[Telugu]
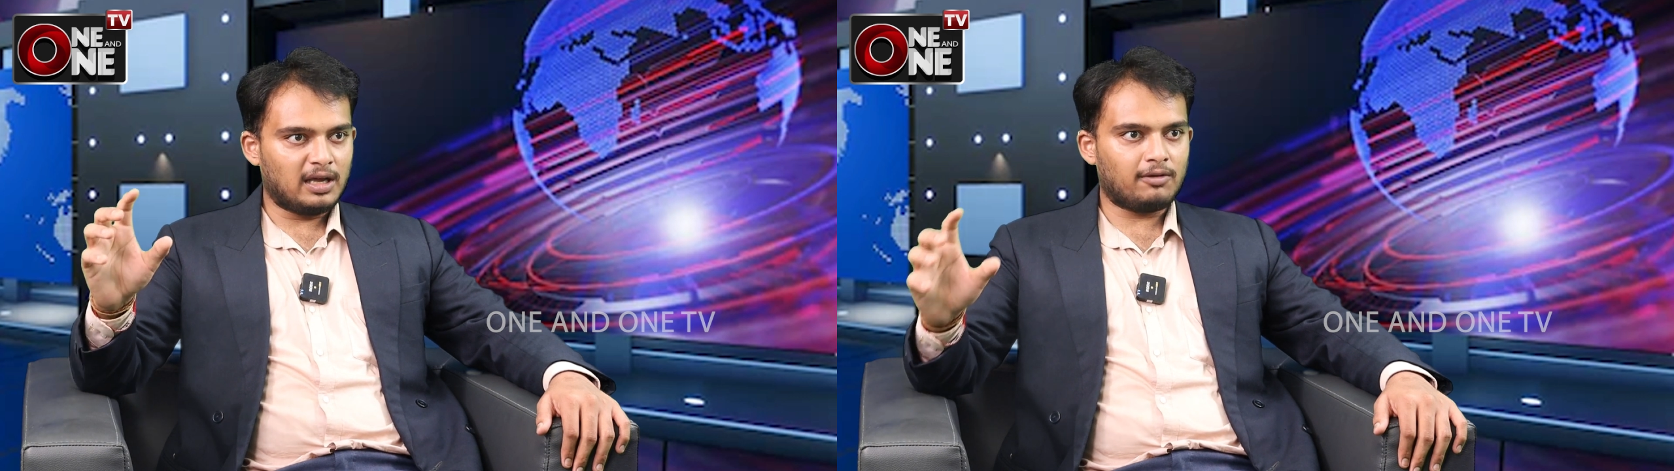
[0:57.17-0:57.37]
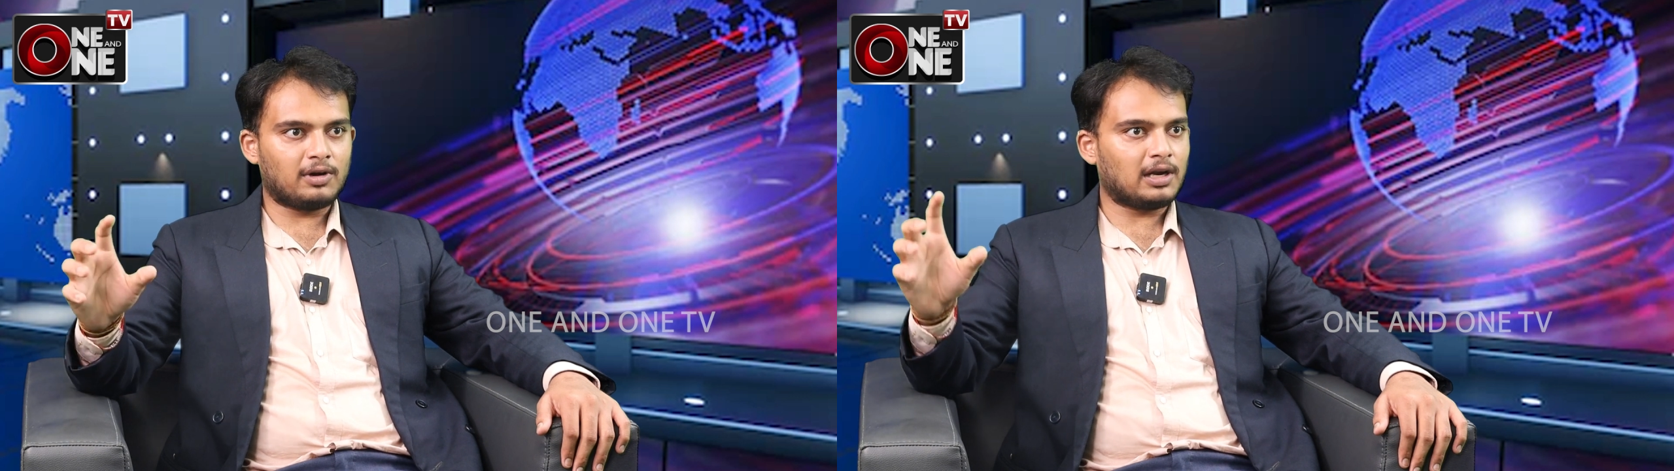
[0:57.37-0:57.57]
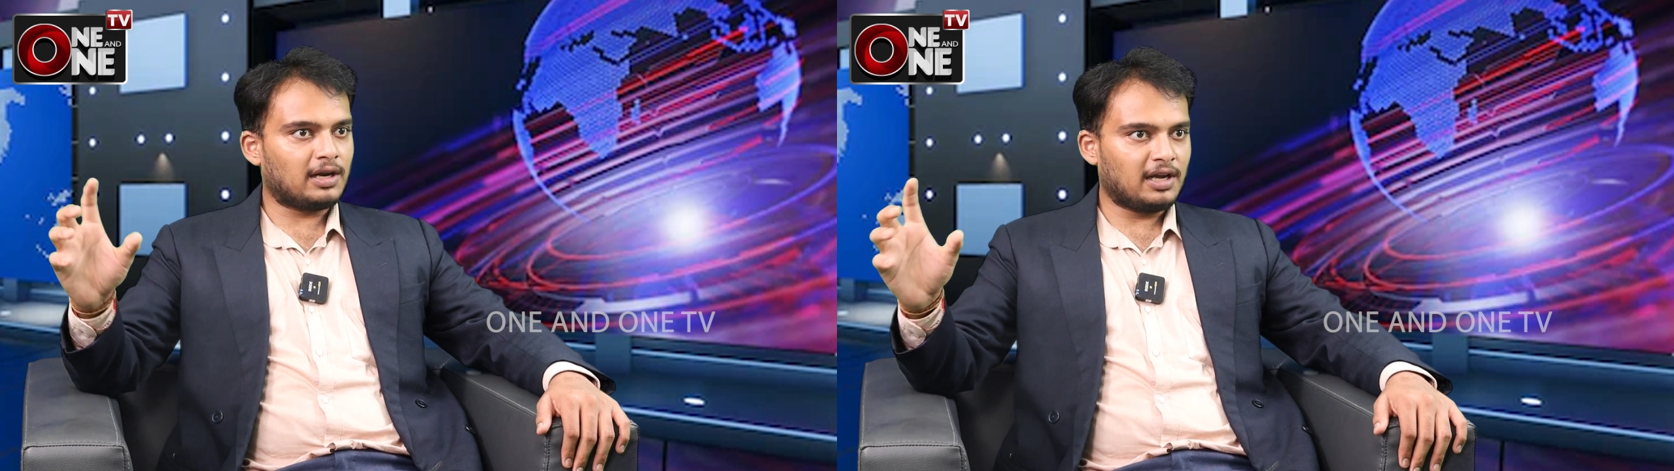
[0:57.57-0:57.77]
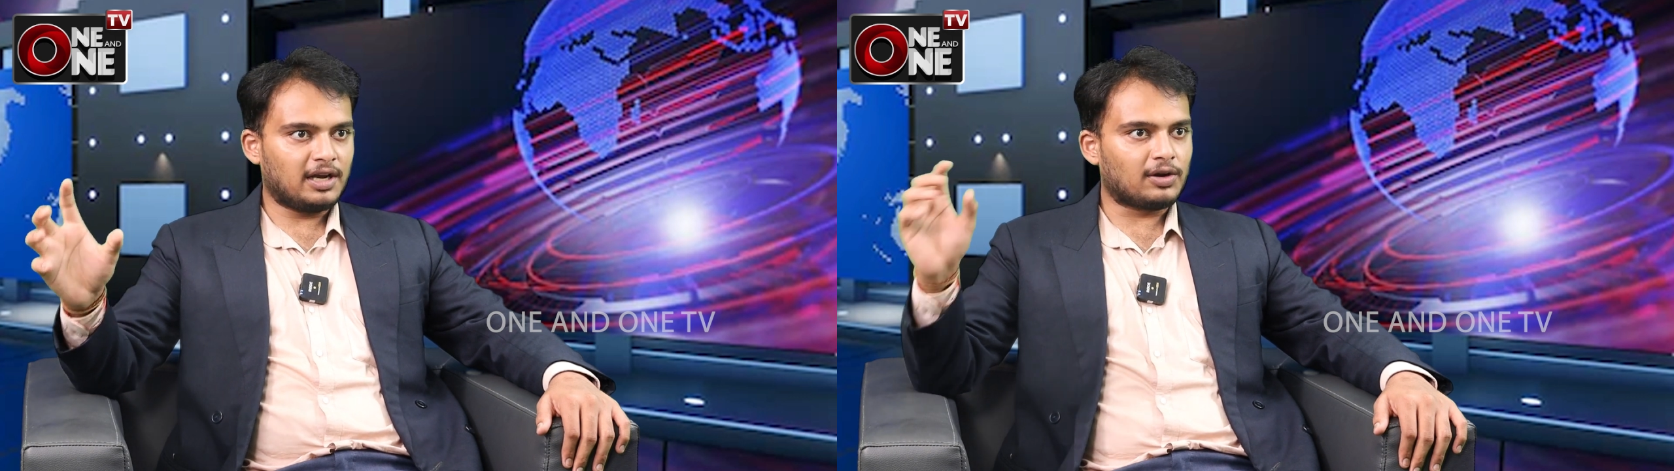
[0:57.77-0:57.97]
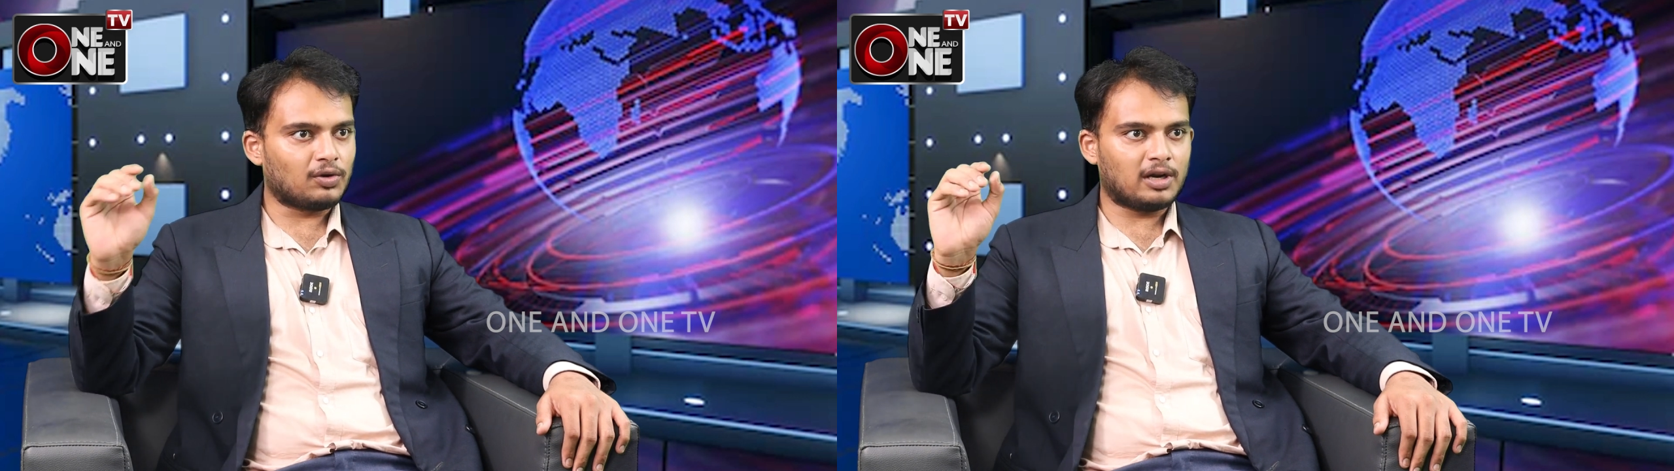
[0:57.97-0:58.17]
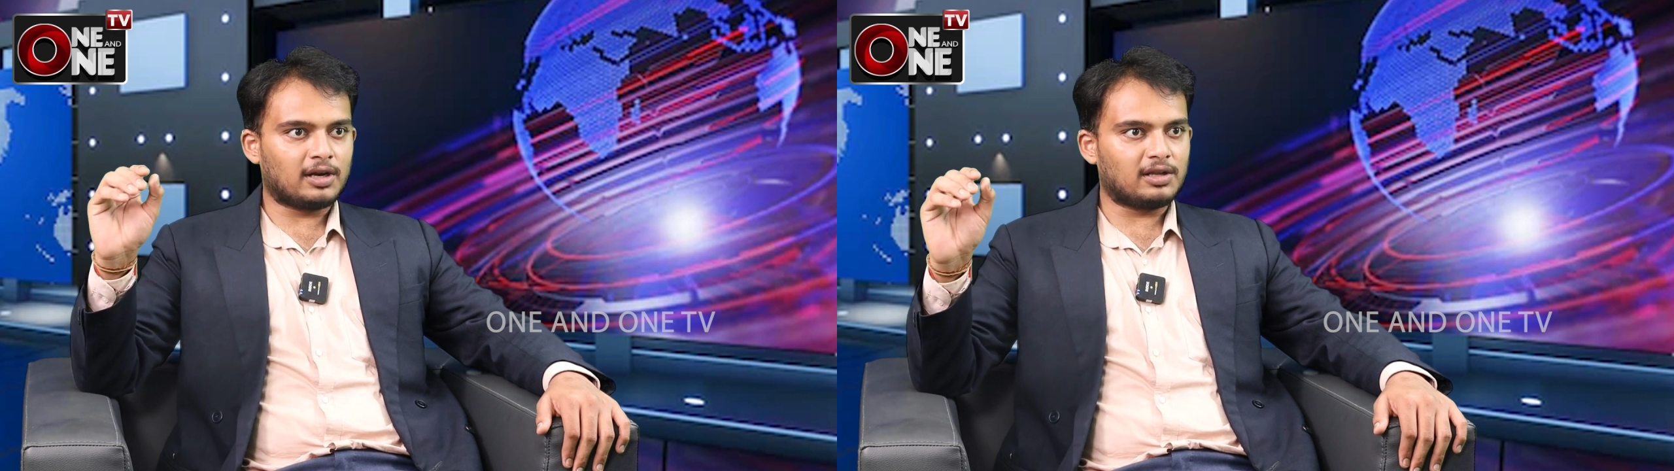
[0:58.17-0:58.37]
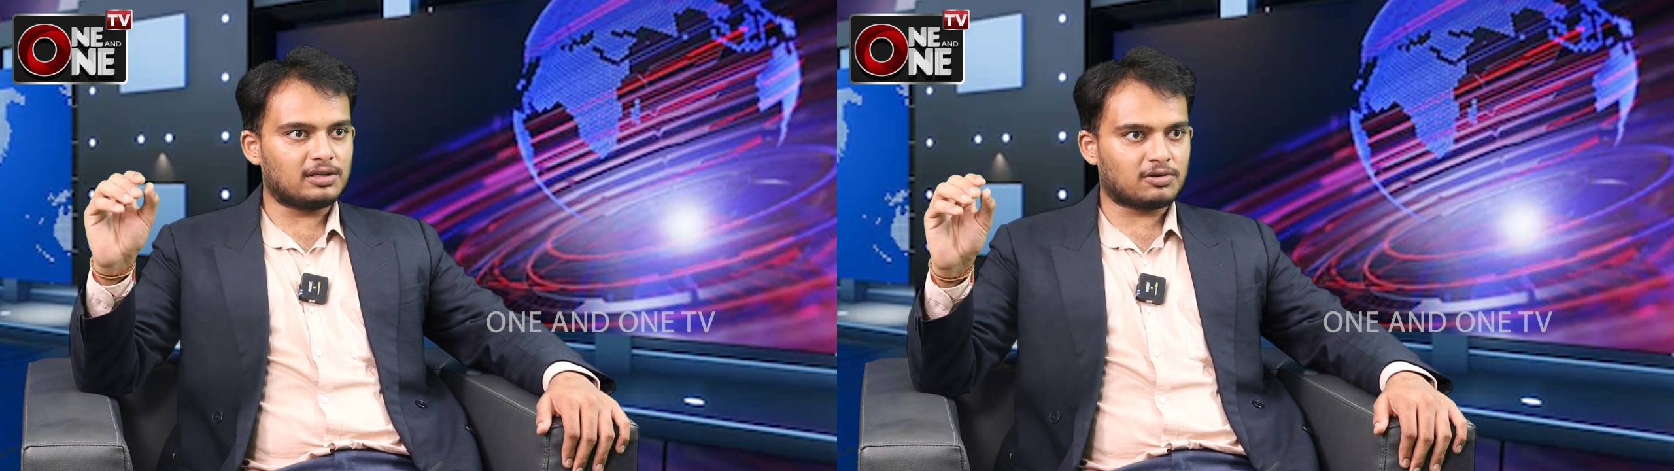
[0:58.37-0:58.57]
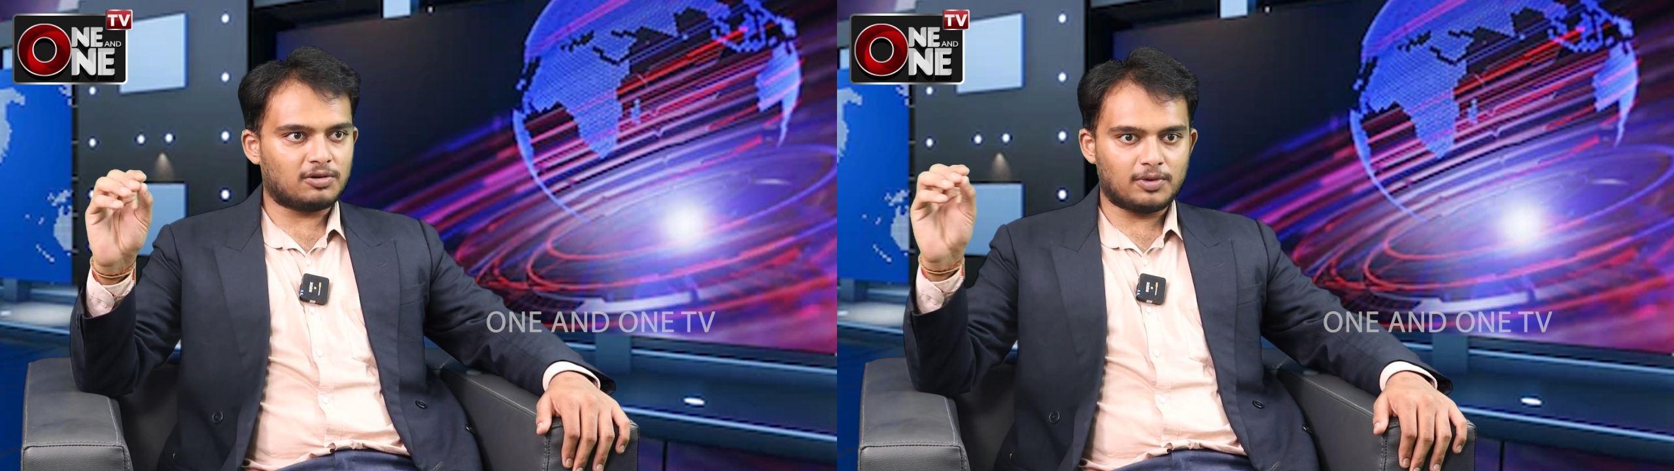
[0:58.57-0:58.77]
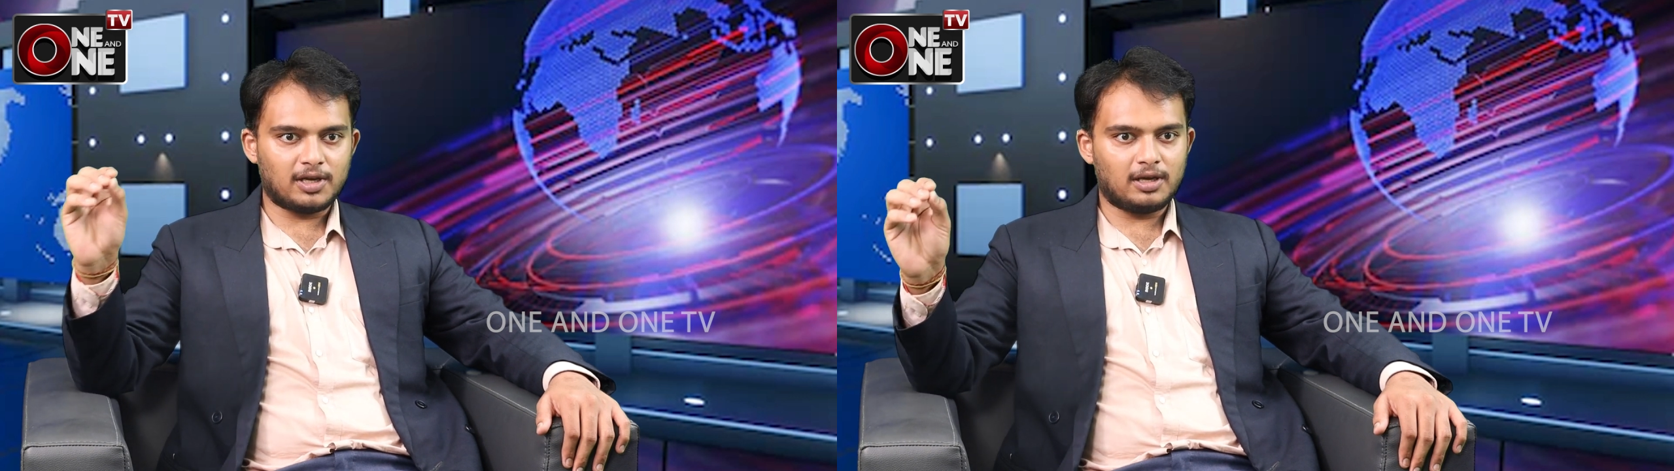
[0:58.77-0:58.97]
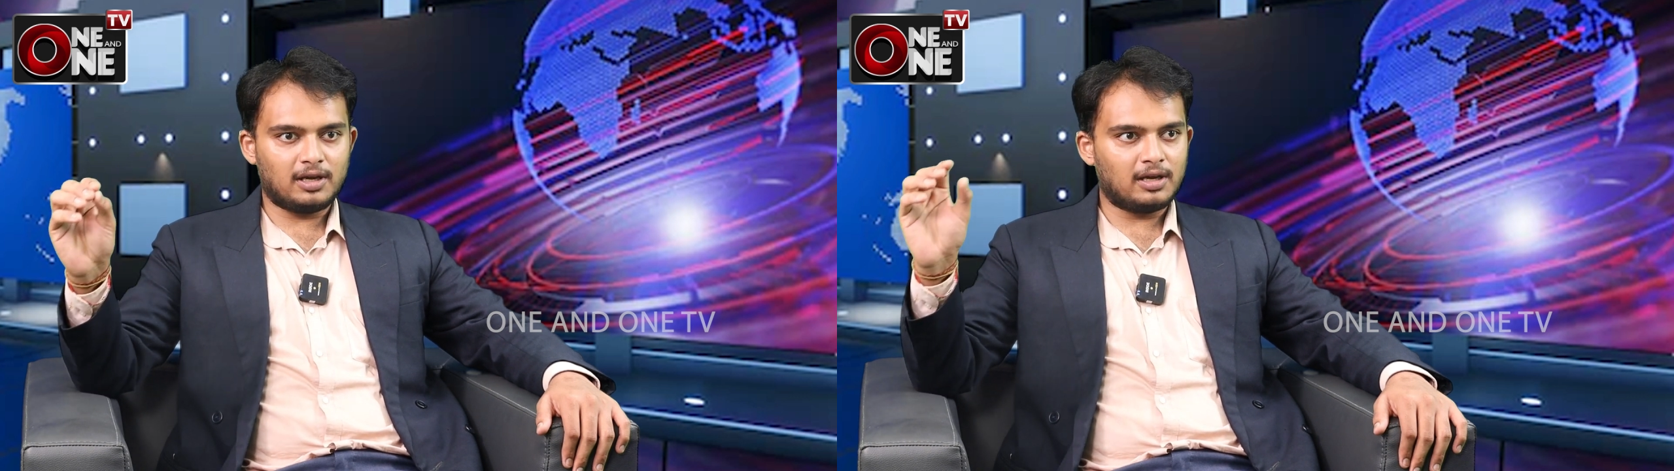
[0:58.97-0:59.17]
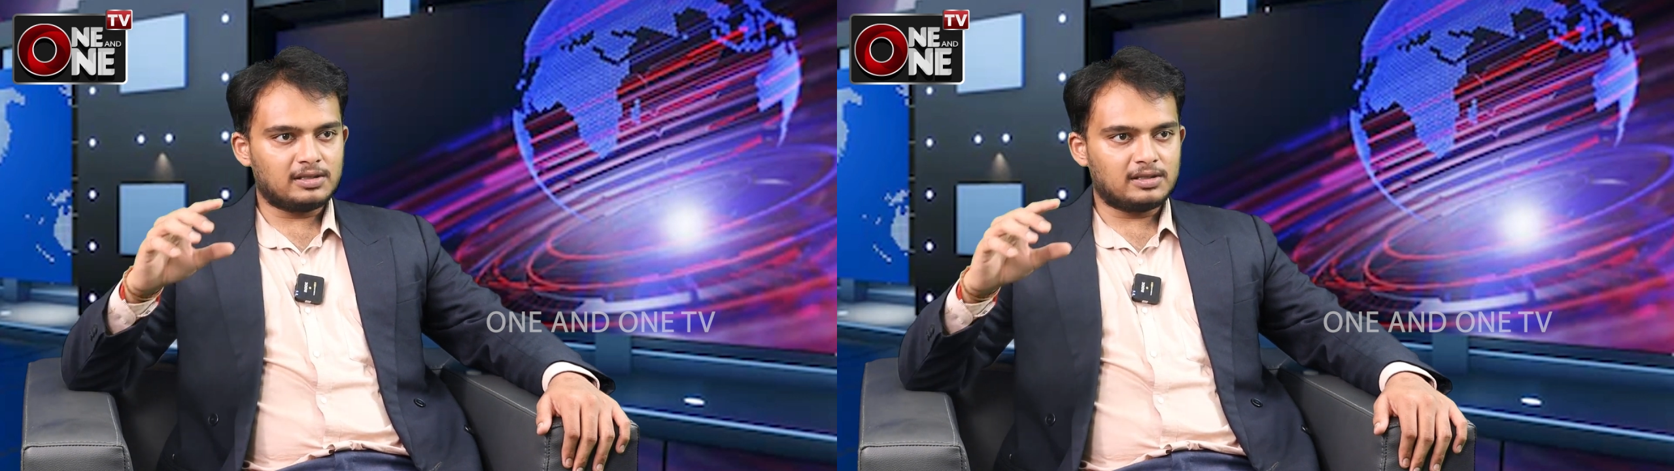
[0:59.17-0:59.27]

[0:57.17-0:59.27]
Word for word: ఏ వన్లని ఏ టూలని తీసుకొని పోయి